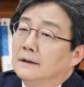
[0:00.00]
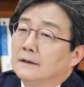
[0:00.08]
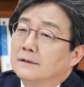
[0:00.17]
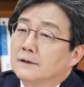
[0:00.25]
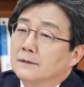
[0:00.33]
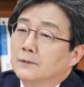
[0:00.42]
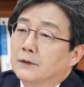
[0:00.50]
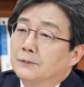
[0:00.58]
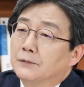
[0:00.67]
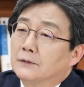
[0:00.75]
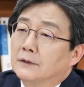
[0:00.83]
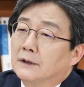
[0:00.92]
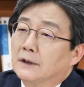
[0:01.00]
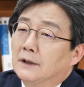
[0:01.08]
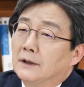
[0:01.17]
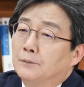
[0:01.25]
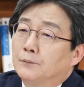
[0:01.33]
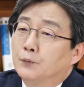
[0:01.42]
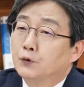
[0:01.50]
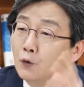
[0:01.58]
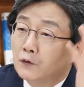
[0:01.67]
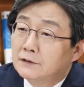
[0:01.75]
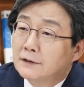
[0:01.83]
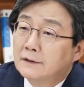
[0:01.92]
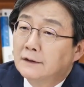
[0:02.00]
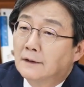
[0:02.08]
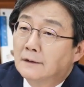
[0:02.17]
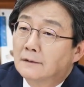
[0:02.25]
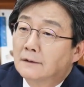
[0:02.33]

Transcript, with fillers: 이 정부의 분들이 부동산이라